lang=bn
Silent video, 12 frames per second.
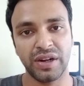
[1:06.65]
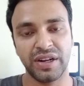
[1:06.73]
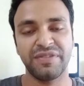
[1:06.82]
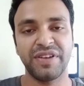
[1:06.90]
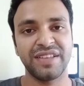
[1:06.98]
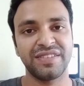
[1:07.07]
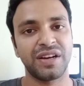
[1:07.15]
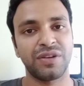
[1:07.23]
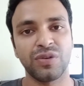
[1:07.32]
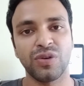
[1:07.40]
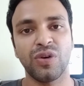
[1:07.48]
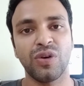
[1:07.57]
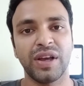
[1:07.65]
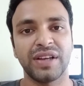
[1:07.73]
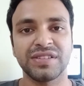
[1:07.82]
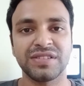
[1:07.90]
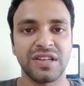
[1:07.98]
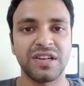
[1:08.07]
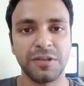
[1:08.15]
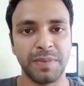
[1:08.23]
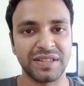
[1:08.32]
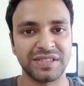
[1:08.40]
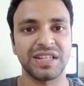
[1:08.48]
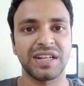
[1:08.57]
ডিভাইসের কোনো অ্যাক্সেসরিজ
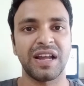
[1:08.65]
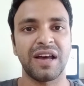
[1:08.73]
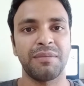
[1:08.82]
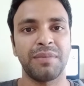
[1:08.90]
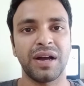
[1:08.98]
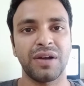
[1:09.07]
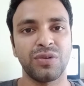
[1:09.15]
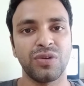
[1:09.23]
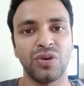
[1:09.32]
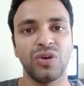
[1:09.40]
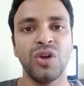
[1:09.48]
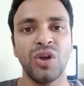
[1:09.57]
পাচ্ছেন না বা কোনো